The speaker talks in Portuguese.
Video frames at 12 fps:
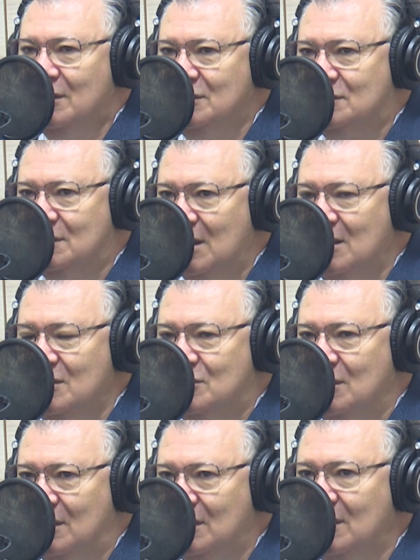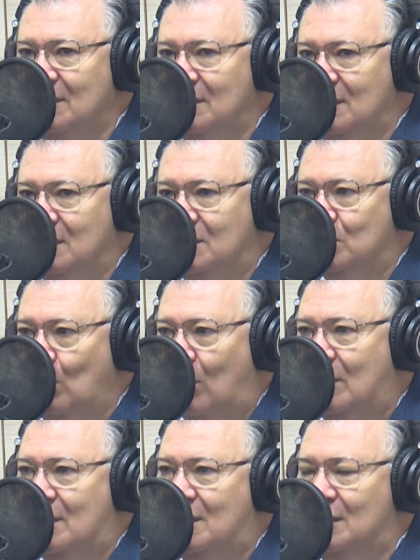esteja lhe
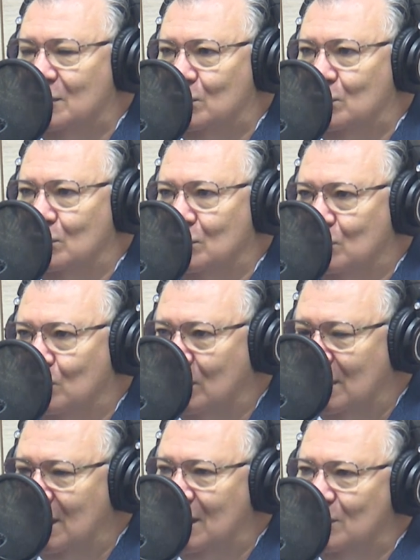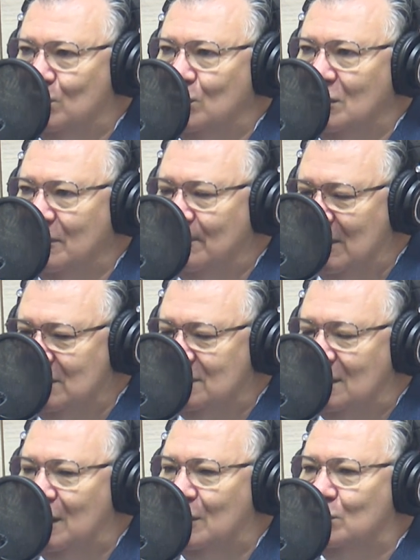tocando, curando,
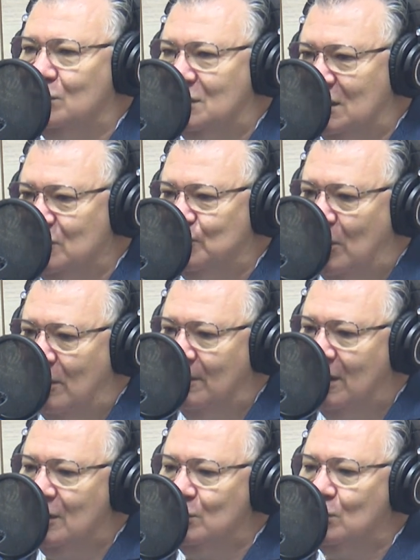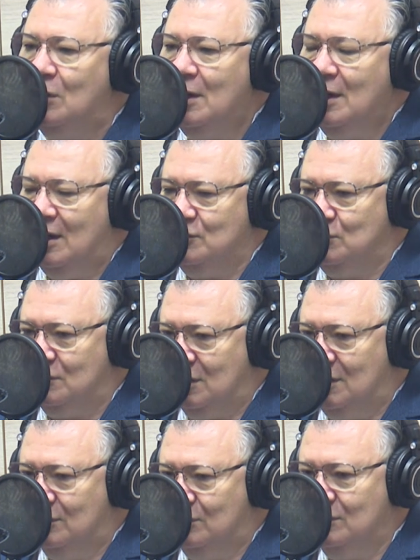libertando, transformando,
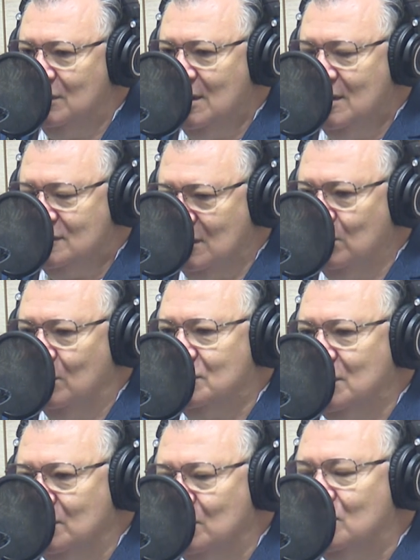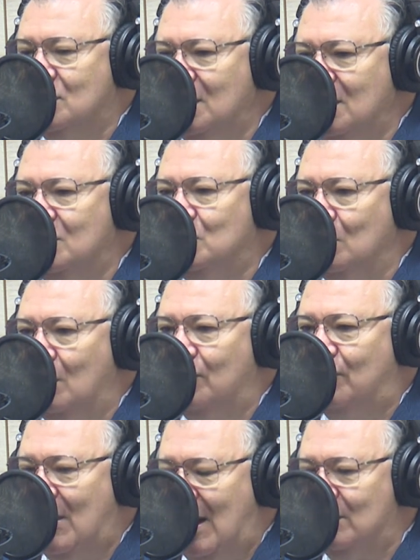ajudando. Senhor Jesus Cristo,
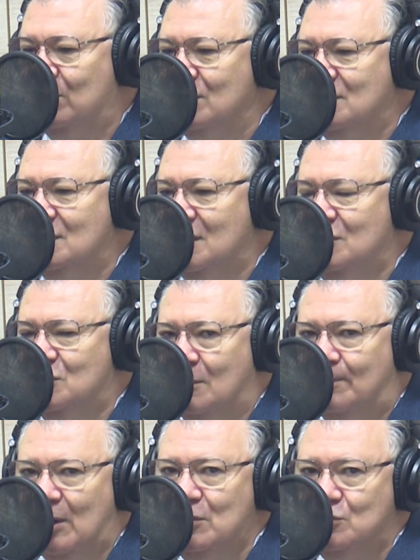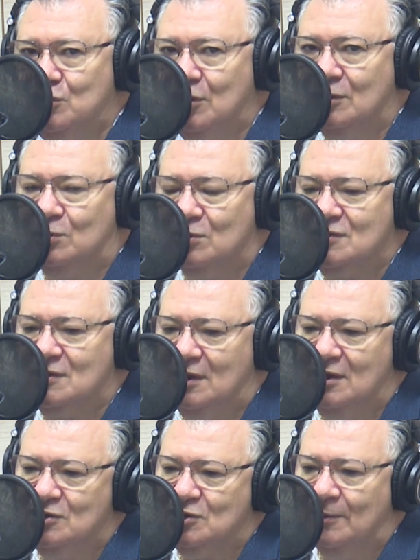louvado seja, bendito
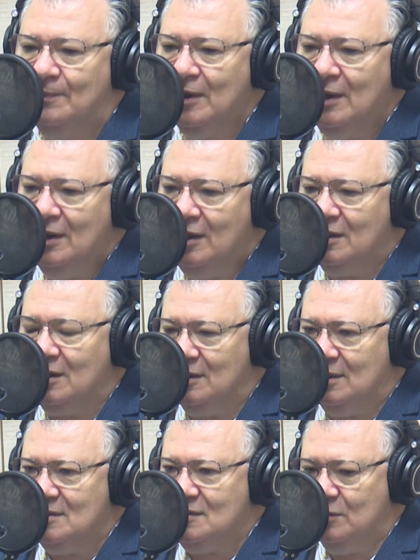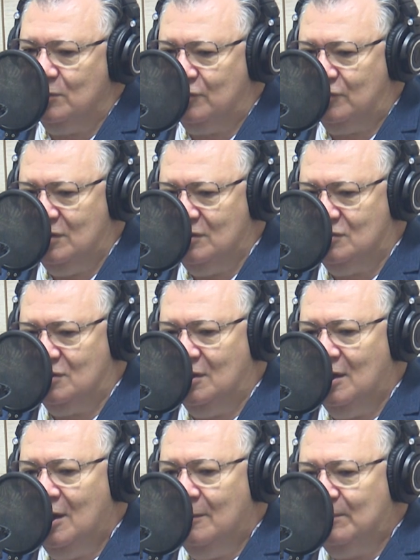seja, engrandecido seja,
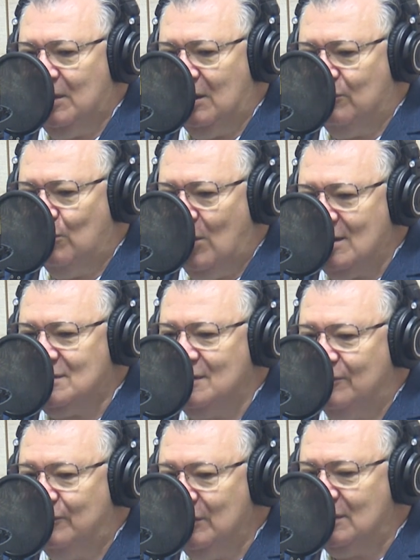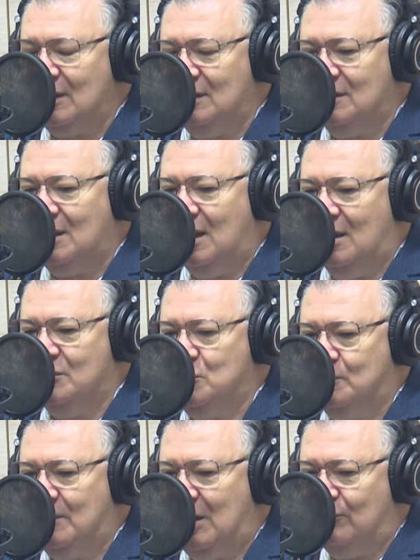pela vossa
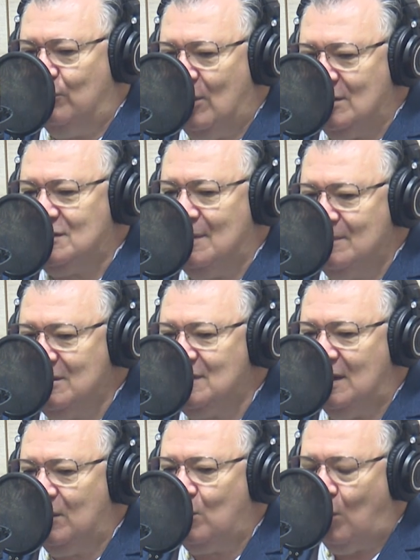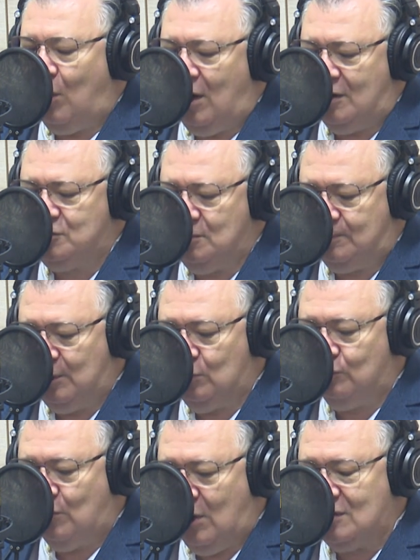fidelidade, pela vossa misericórdia,
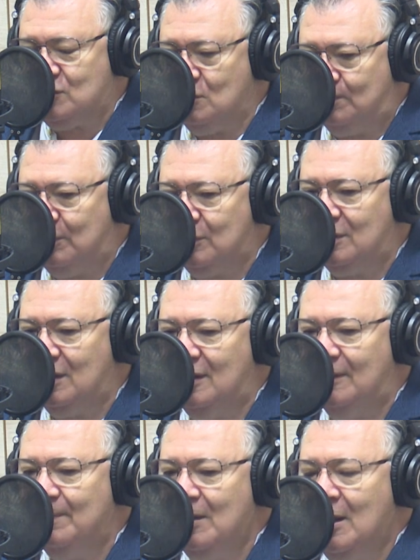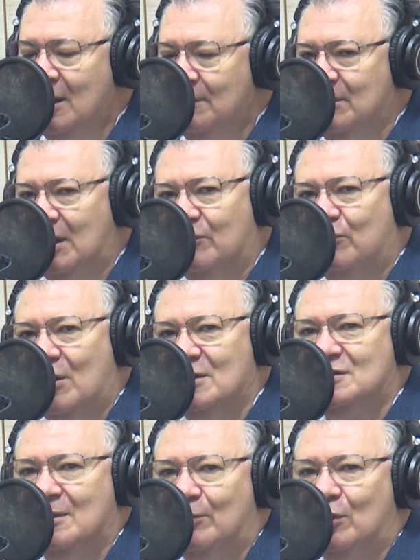pelo vosso poder, pela
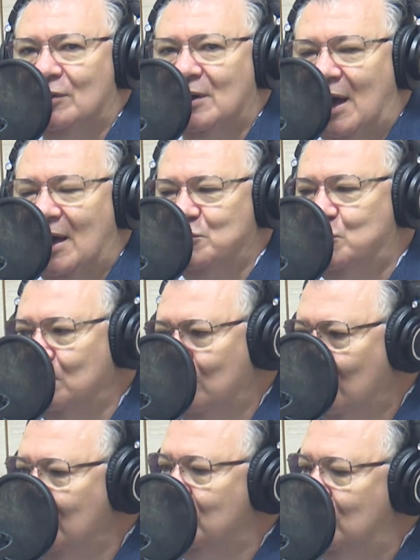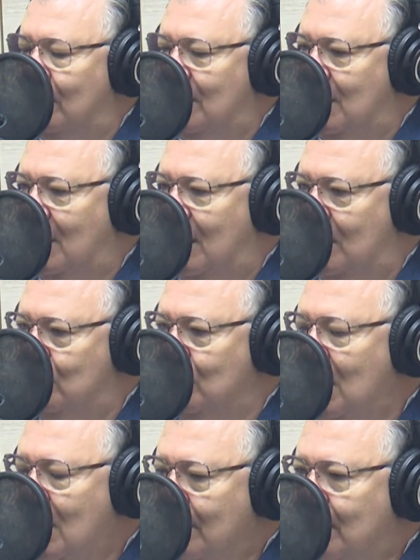vossa bondade, muito
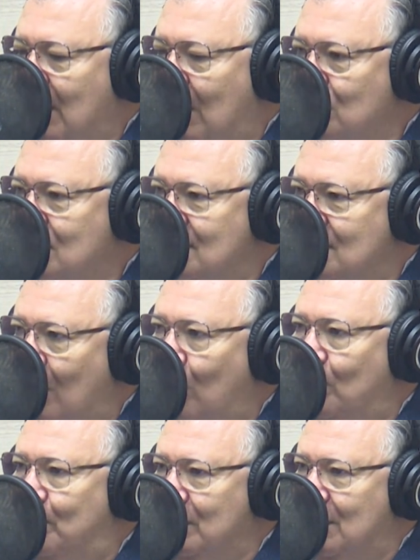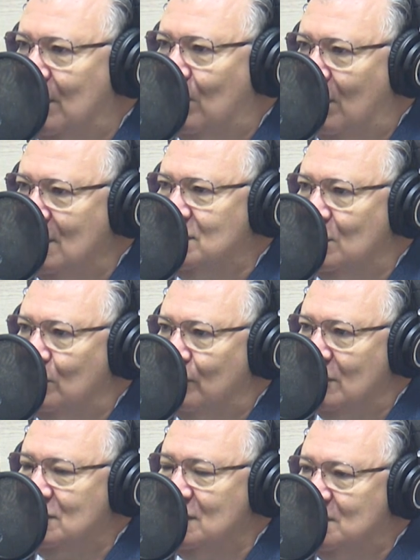obrigado. Pela unção poderosa do
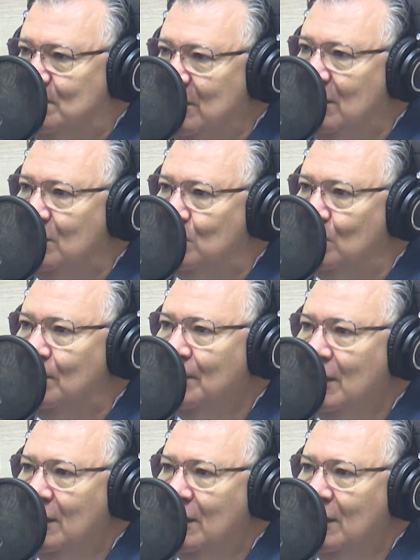vosso Espírito,